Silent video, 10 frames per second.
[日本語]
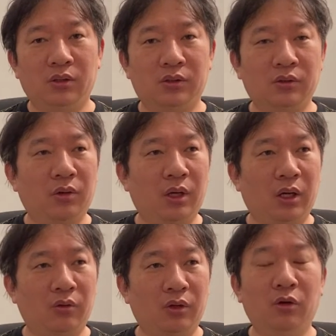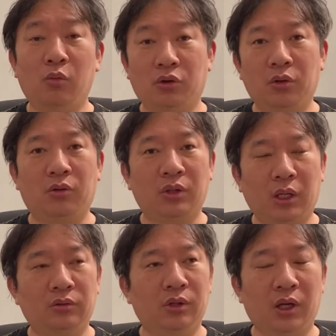すごいあの色も黒く
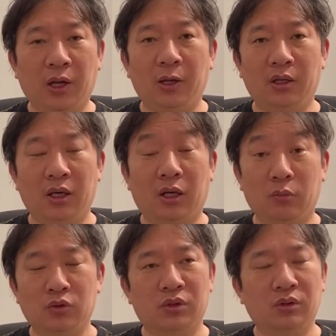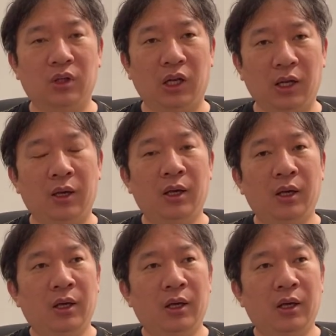なるんでね、日焼けもするんでね、